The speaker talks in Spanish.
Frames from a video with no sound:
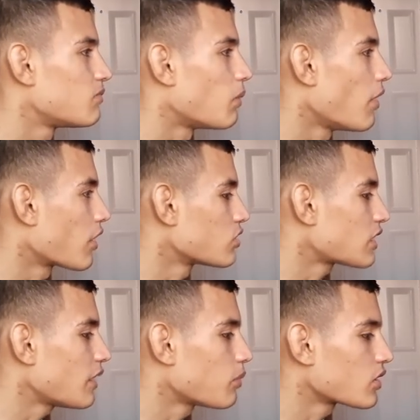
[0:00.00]
Vamos a verlo
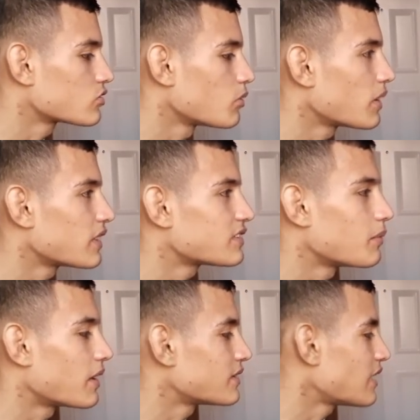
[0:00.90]
otra vez porque esto merece,
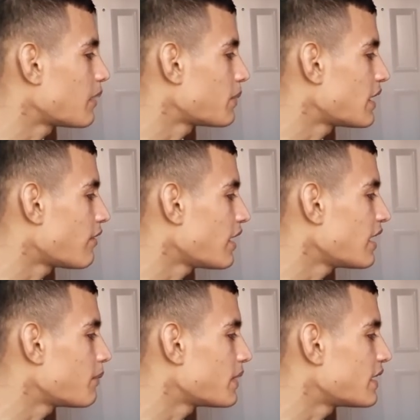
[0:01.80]
merece la pena, vale
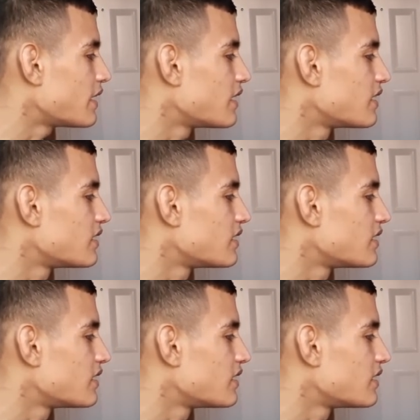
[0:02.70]
la pena.